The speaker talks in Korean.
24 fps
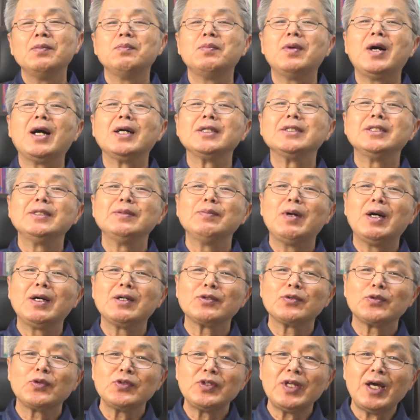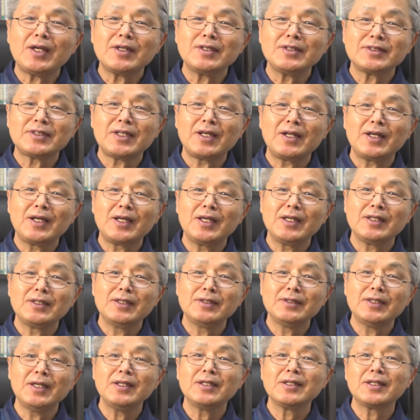마지막으로 나를 사랑해야
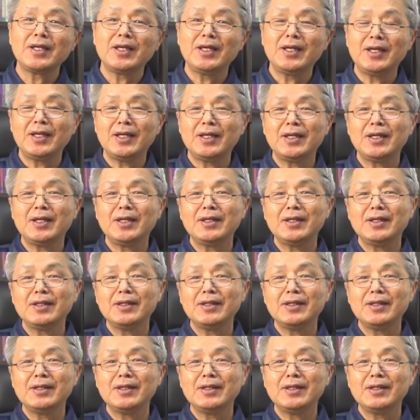된다, 이렇게